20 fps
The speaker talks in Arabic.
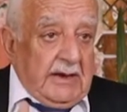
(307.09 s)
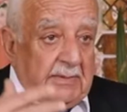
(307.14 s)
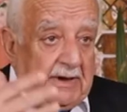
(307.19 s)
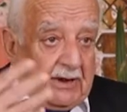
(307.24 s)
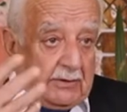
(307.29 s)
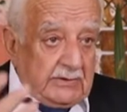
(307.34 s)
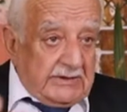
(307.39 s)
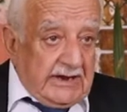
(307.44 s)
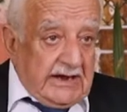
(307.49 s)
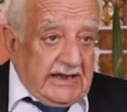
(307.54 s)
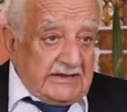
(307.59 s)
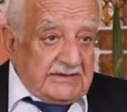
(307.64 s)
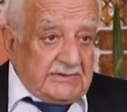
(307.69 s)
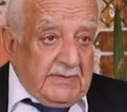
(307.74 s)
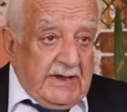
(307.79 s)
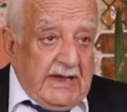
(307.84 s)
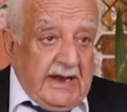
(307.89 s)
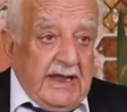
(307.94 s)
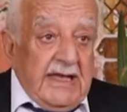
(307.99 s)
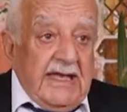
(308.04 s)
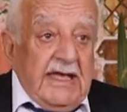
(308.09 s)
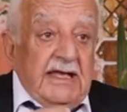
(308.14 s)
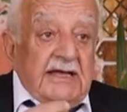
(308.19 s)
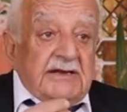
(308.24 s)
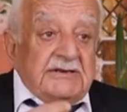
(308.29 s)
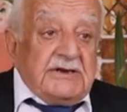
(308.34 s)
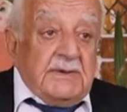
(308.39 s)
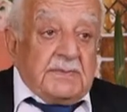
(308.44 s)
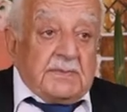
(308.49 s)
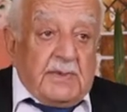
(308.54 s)
البارود الاسمر
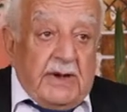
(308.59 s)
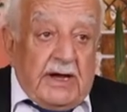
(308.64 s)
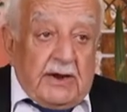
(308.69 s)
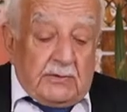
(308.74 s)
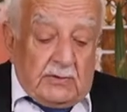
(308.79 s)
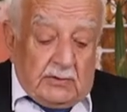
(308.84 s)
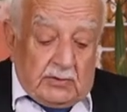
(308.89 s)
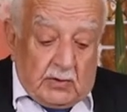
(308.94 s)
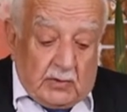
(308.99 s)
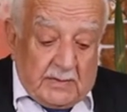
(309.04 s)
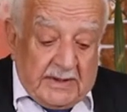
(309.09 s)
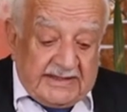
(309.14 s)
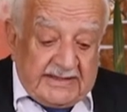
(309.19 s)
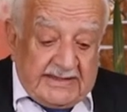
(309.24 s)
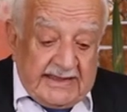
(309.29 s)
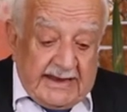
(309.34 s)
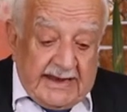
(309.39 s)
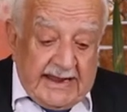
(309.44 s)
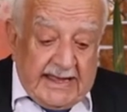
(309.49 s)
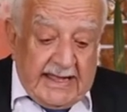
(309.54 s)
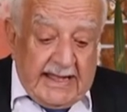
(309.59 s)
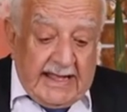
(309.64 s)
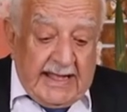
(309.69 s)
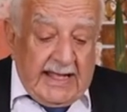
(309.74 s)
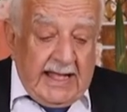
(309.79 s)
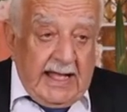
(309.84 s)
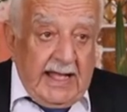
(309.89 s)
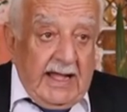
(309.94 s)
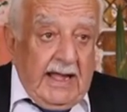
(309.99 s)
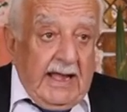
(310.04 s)
جبت بارود
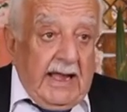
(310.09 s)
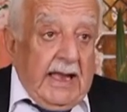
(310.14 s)
ومديناها